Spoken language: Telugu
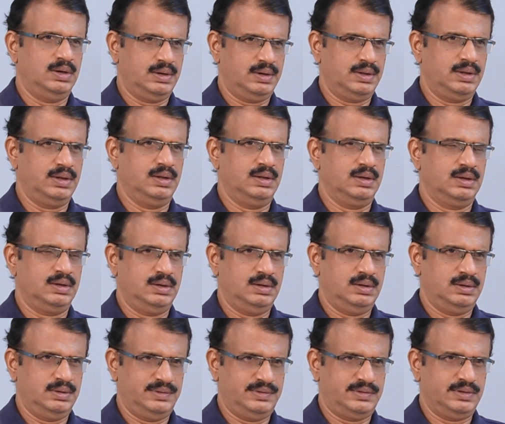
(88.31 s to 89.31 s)
అని
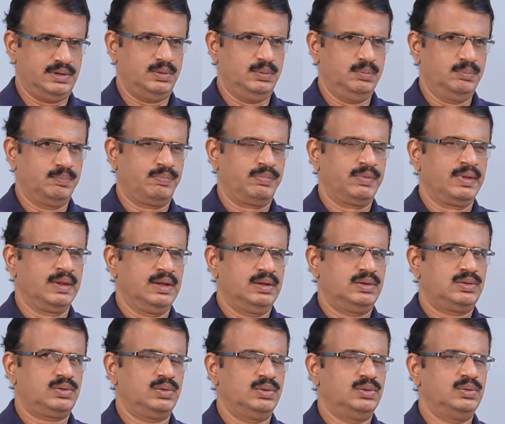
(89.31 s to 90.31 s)
ఇచ్చాడు
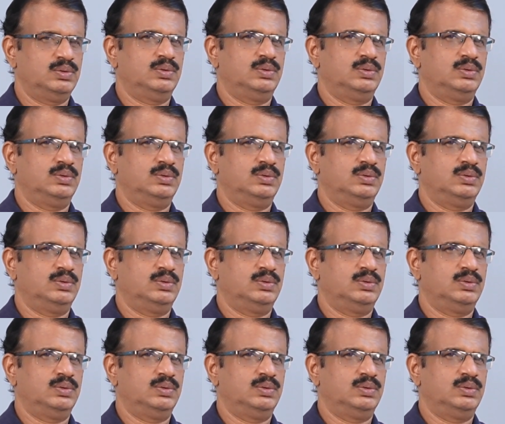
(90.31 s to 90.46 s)
సో